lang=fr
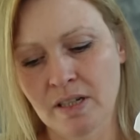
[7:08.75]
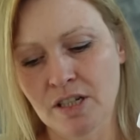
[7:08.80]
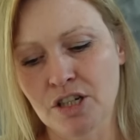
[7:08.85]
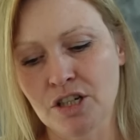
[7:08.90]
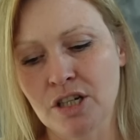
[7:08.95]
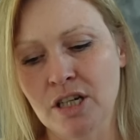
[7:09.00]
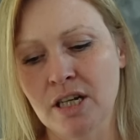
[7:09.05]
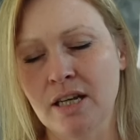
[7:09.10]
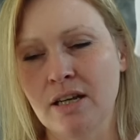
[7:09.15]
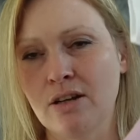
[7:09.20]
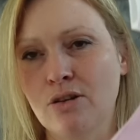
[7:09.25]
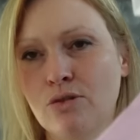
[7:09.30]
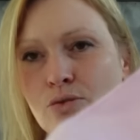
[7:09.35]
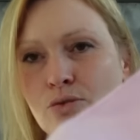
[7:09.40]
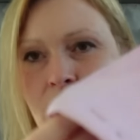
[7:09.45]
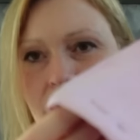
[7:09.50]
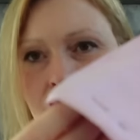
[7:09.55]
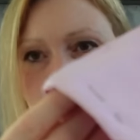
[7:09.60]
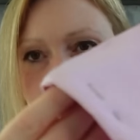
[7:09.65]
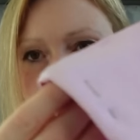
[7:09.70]
J'ai
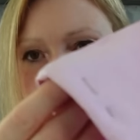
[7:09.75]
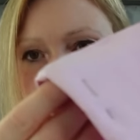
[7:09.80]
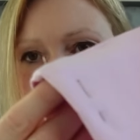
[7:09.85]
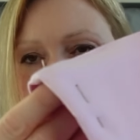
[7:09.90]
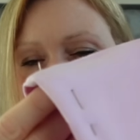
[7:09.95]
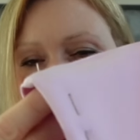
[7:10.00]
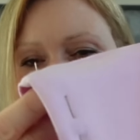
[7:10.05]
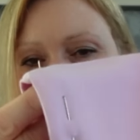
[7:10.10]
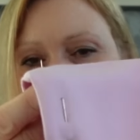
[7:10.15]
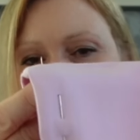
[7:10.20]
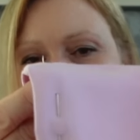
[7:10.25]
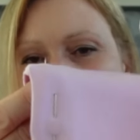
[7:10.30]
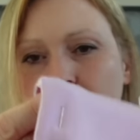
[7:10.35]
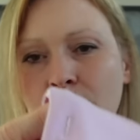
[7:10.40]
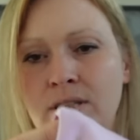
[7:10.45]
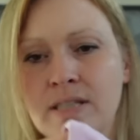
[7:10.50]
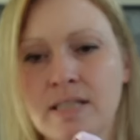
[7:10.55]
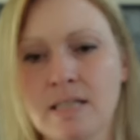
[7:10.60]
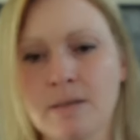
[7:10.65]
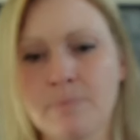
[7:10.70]
l'ourlet du bas qui est
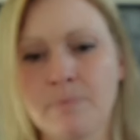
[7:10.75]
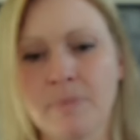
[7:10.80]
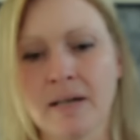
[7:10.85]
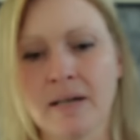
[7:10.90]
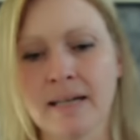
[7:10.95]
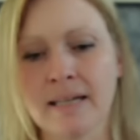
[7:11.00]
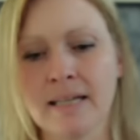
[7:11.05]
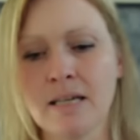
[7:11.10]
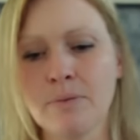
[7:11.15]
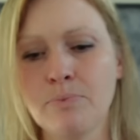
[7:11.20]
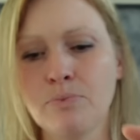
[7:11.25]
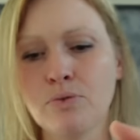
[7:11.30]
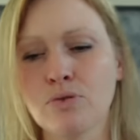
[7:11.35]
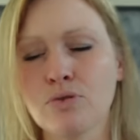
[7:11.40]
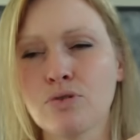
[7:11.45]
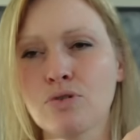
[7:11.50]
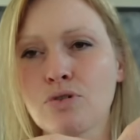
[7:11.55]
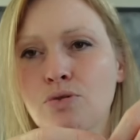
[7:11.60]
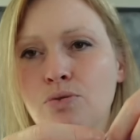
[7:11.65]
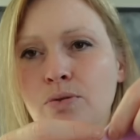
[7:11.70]
aussi épinglé. Pour
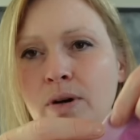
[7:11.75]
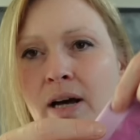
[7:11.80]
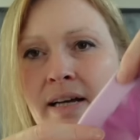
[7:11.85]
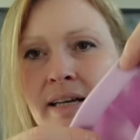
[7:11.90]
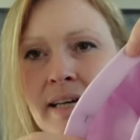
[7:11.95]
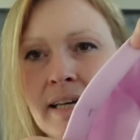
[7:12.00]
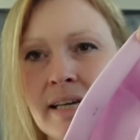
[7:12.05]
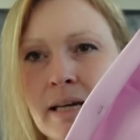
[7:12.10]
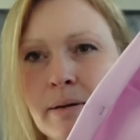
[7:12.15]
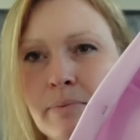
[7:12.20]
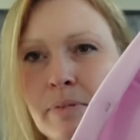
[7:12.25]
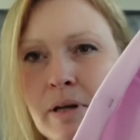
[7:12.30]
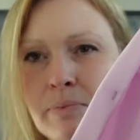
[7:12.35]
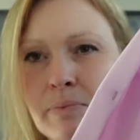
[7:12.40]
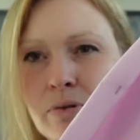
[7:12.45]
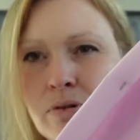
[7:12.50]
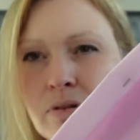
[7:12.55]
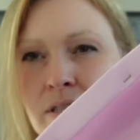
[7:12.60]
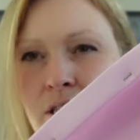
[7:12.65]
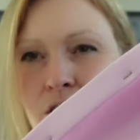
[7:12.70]
que ce soit agréable à
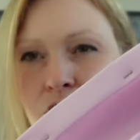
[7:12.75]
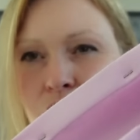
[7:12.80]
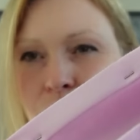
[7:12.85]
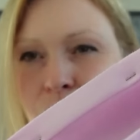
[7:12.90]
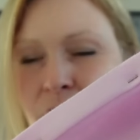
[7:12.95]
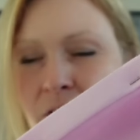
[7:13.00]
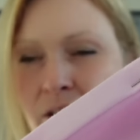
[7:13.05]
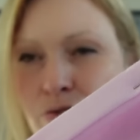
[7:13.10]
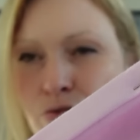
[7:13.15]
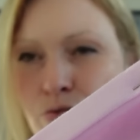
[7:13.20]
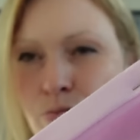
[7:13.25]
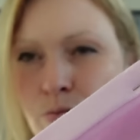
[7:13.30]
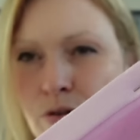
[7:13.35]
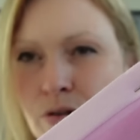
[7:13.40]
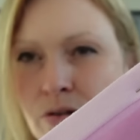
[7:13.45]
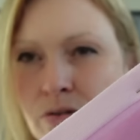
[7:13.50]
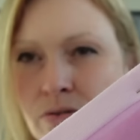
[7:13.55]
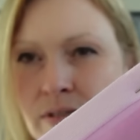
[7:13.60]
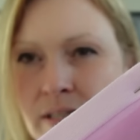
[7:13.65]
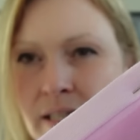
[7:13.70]
porter, j'ai fait un double
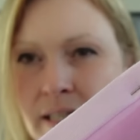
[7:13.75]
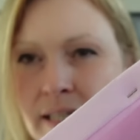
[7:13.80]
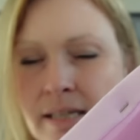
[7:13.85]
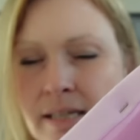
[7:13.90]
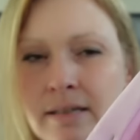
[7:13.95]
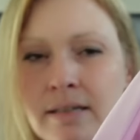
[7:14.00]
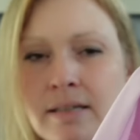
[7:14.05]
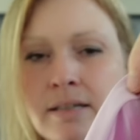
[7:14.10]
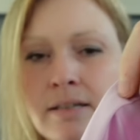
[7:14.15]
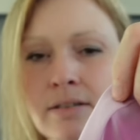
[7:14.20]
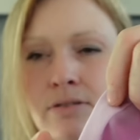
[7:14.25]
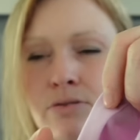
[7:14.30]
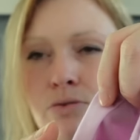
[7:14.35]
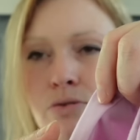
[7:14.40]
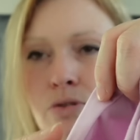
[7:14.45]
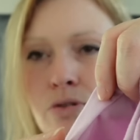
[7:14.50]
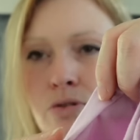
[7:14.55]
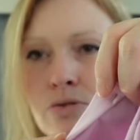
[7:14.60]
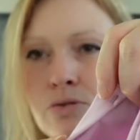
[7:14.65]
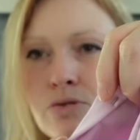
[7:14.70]
rentrée.
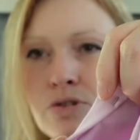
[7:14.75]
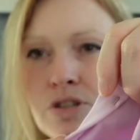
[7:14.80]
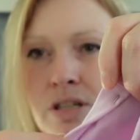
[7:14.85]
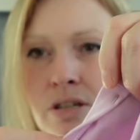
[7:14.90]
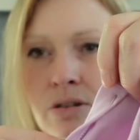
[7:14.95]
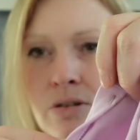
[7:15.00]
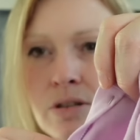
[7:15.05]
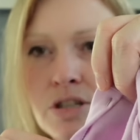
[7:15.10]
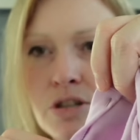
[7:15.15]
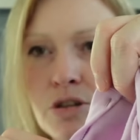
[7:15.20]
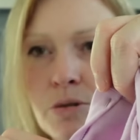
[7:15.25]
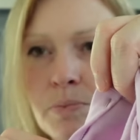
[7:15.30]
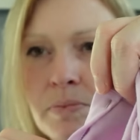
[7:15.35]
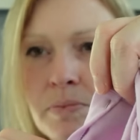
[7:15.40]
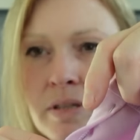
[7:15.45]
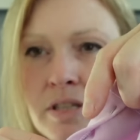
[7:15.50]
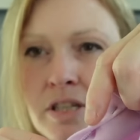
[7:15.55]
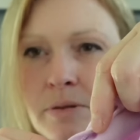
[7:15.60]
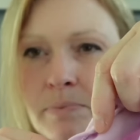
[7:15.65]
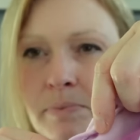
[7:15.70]
Donc en gros, j'ai
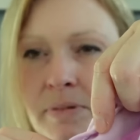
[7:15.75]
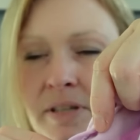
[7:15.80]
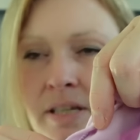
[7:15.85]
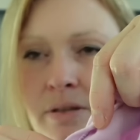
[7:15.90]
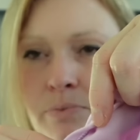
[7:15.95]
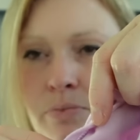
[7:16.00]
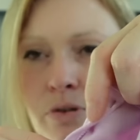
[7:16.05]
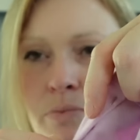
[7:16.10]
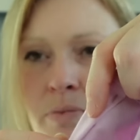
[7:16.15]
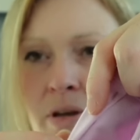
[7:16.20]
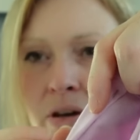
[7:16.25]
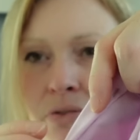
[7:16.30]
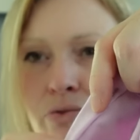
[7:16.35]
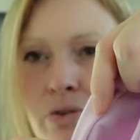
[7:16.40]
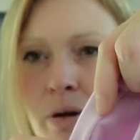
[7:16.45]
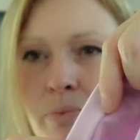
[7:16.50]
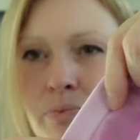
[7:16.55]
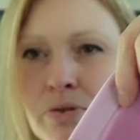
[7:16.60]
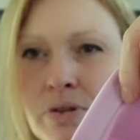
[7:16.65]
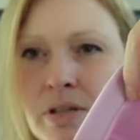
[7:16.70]
plié une première
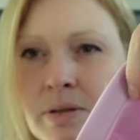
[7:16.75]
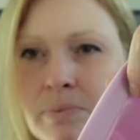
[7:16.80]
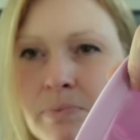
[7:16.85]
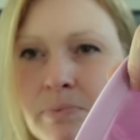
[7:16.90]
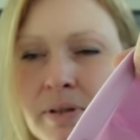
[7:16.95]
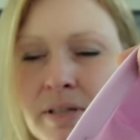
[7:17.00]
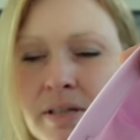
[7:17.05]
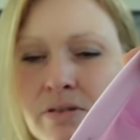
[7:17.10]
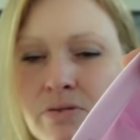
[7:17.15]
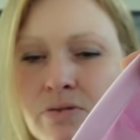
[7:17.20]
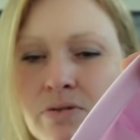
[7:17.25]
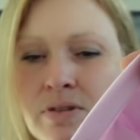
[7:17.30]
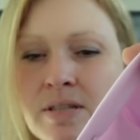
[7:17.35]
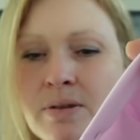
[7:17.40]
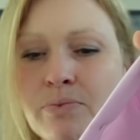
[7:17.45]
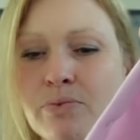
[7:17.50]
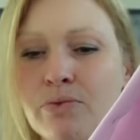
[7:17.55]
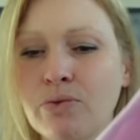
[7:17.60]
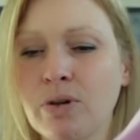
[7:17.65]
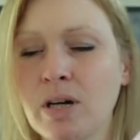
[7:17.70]
fois, puis plié une
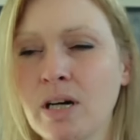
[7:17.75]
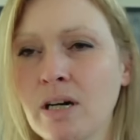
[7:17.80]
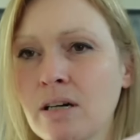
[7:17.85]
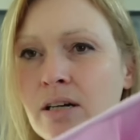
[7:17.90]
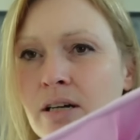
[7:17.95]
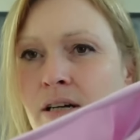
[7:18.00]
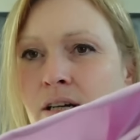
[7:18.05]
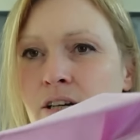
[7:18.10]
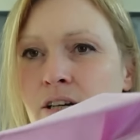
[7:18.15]
deuxième fois.